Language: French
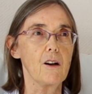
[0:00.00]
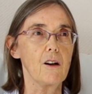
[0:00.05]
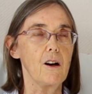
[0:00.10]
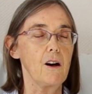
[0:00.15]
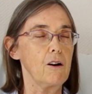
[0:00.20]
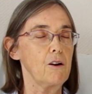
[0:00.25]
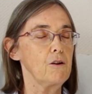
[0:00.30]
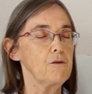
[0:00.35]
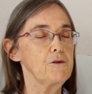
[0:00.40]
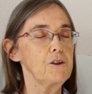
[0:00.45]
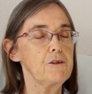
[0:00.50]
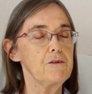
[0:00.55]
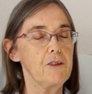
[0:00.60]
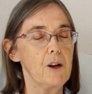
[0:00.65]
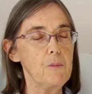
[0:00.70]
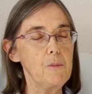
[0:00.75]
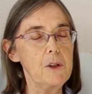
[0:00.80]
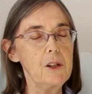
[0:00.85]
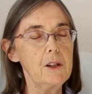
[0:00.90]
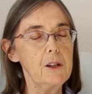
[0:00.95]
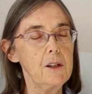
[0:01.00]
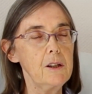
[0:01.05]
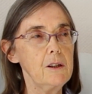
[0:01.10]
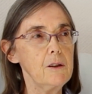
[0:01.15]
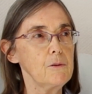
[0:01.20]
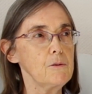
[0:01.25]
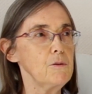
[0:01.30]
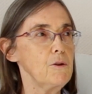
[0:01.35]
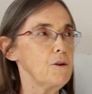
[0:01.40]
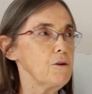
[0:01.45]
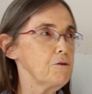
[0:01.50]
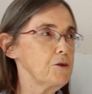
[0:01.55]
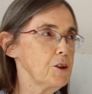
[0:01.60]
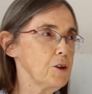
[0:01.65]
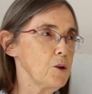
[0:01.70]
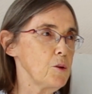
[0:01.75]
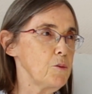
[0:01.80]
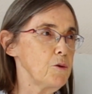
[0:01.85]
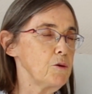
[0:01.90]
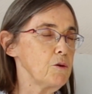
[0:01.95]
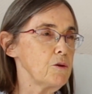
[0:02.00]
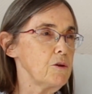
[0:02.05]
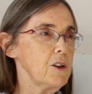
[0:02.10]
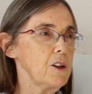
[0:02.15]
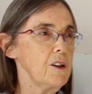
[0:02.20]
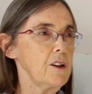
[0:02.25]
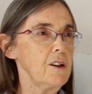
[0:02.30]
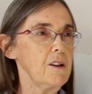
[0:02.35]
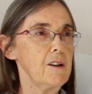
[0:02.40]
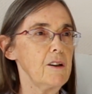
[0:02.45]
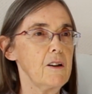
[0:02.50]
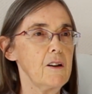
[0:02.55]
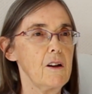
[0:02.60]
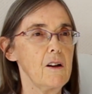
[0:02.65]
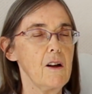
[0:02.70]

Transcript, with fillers: à leur vie de famille ou leur vie de communauté.